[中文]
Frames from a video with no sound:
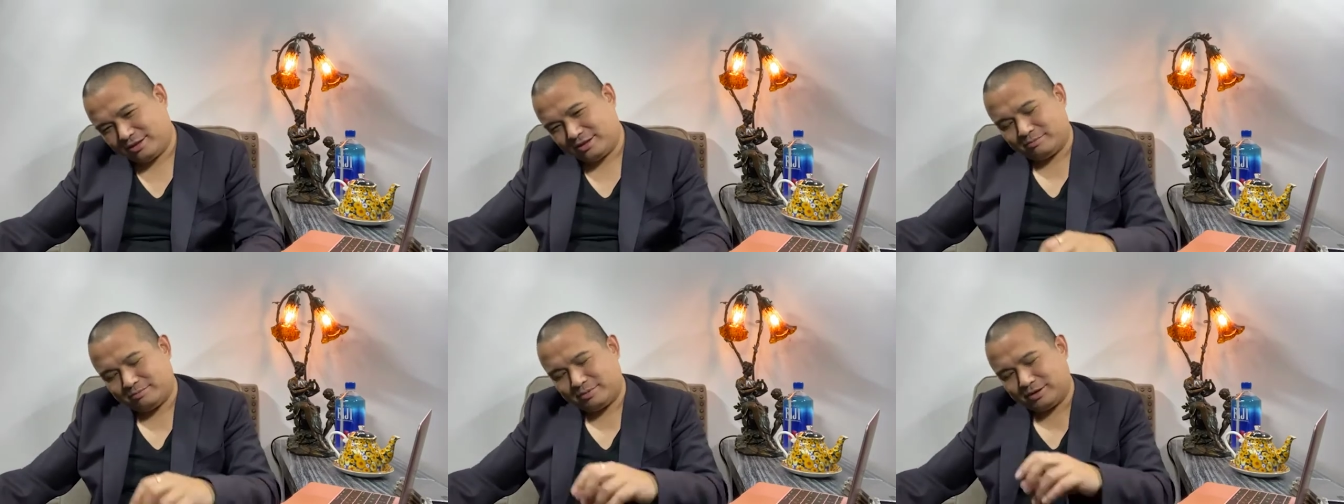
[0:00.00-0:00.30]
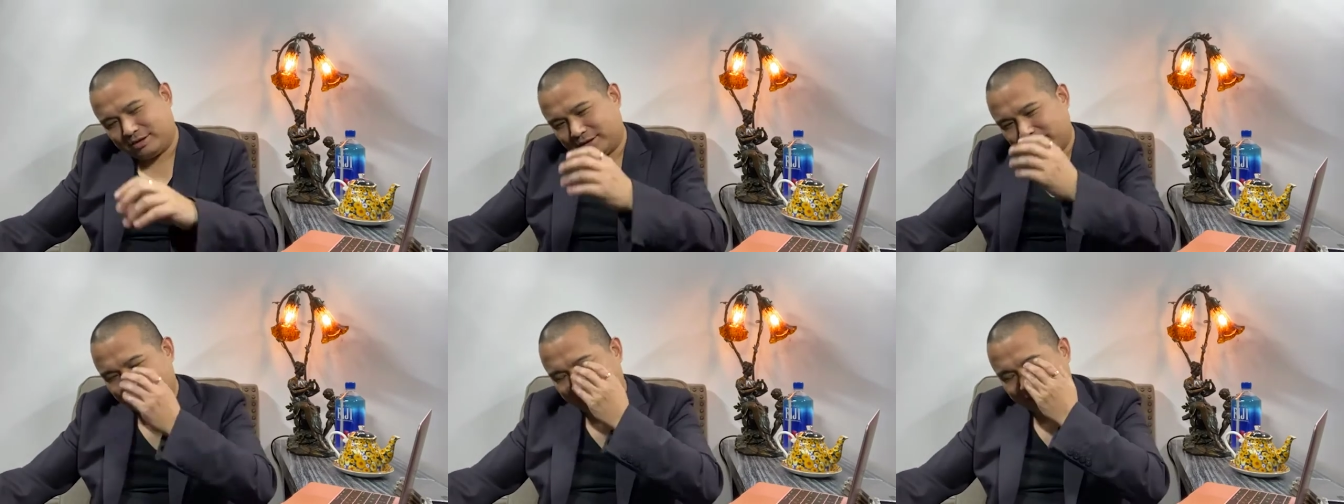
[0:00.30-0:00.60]
那
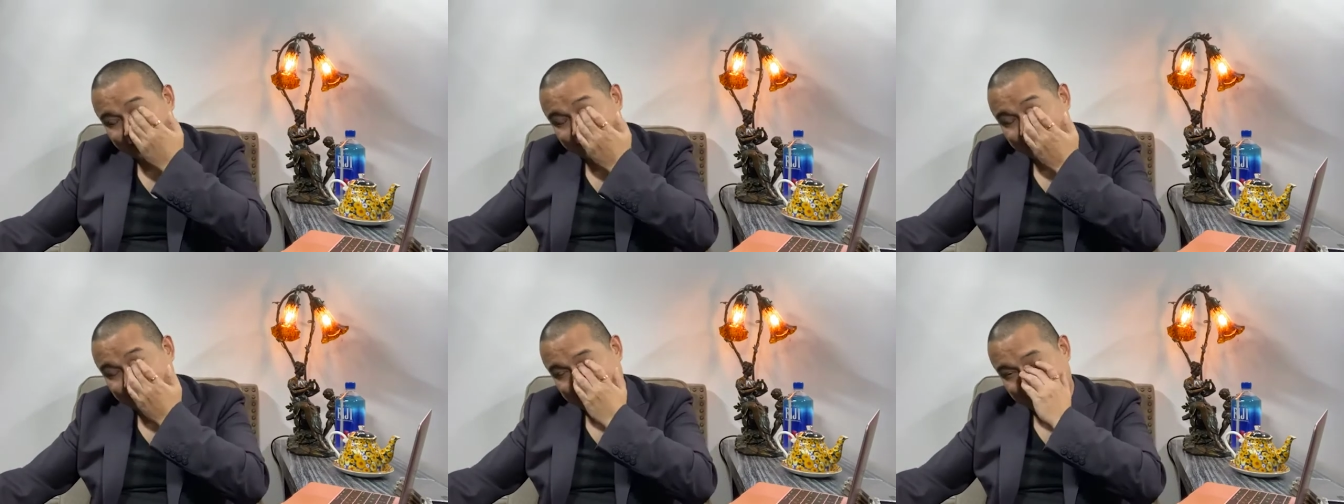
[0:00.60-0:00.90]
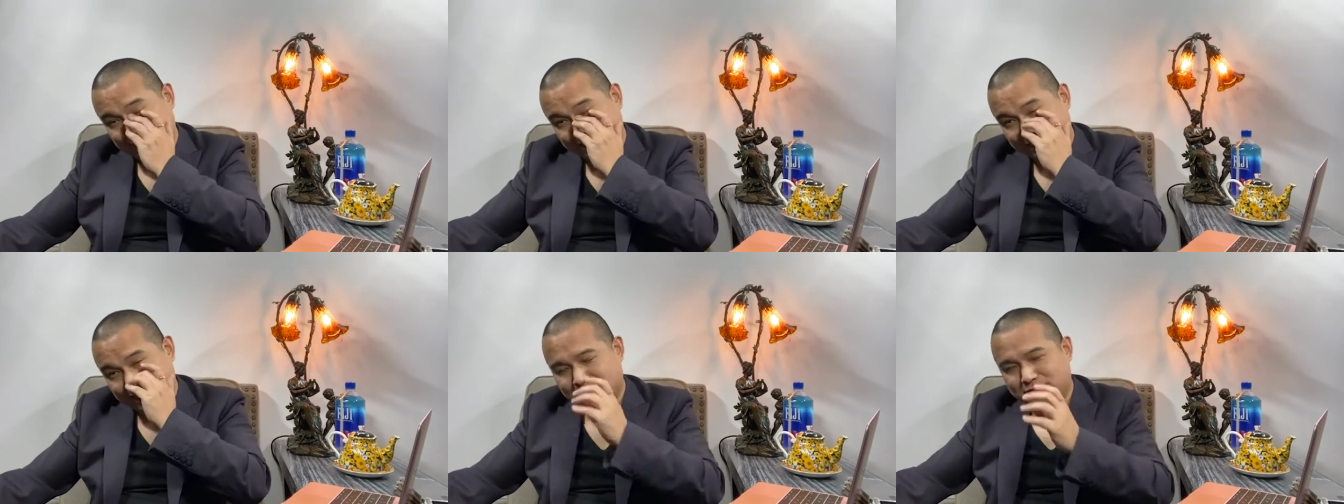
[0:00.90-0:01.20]
么他的几
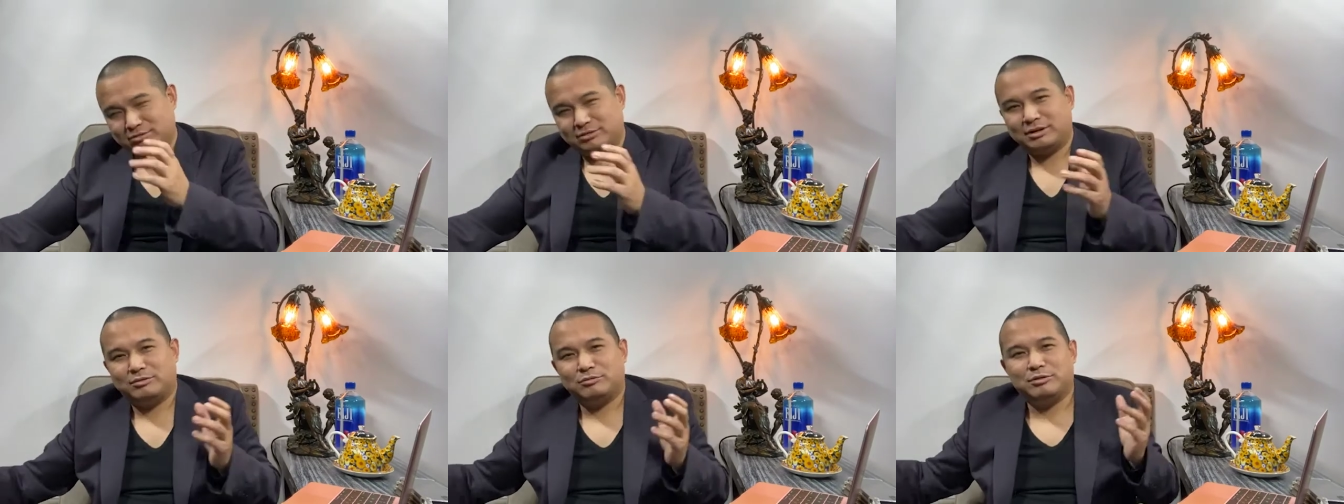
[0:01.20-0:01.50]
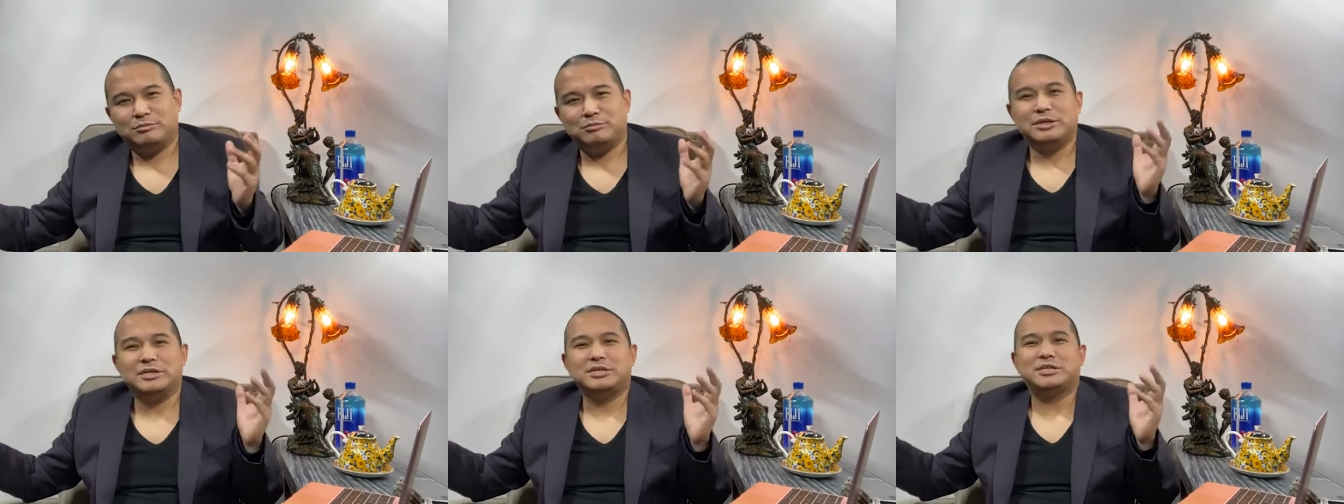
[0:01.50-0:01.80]
个下属呢，
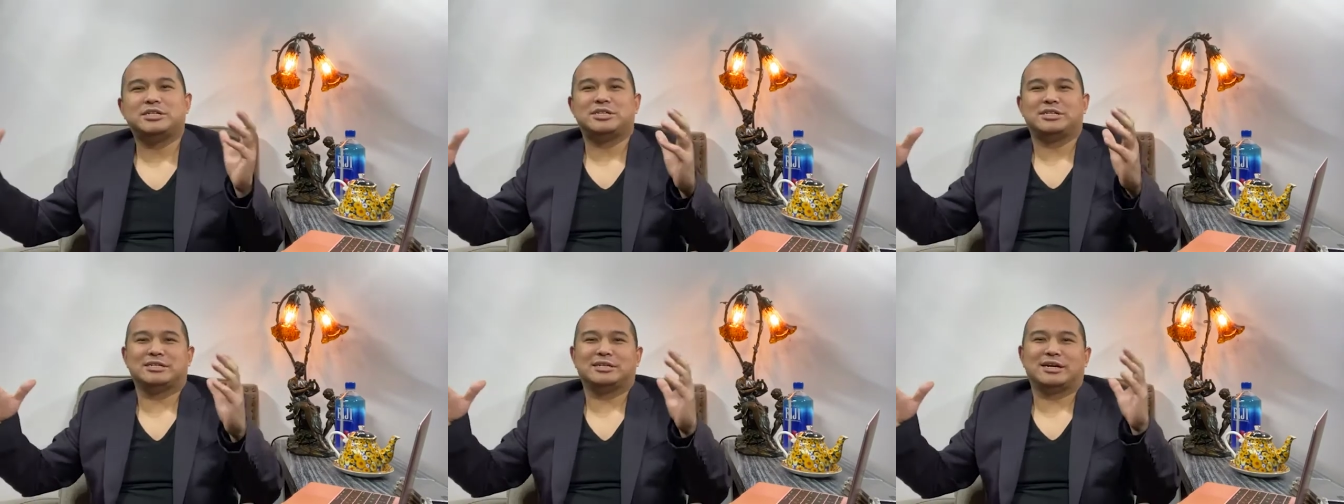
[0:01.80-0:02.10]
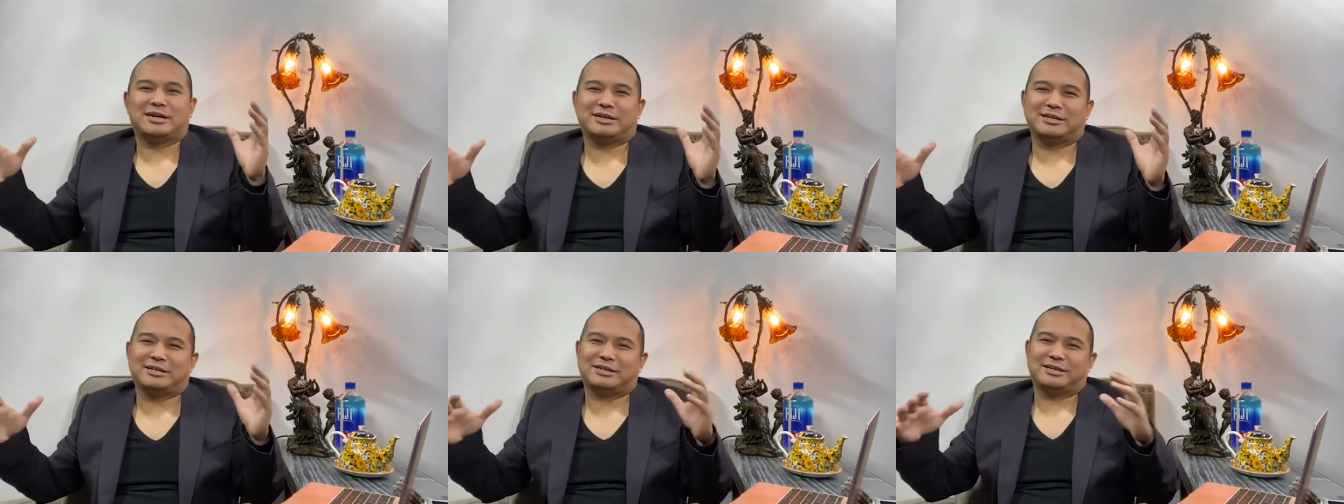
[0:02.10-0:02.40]
我们一起
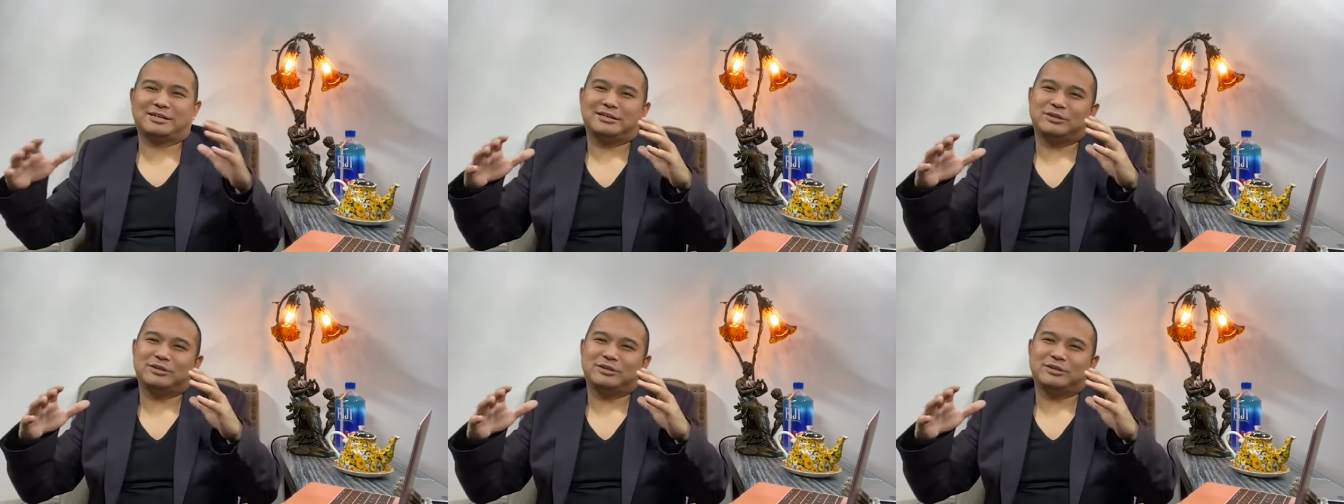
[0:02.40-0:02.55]
啊，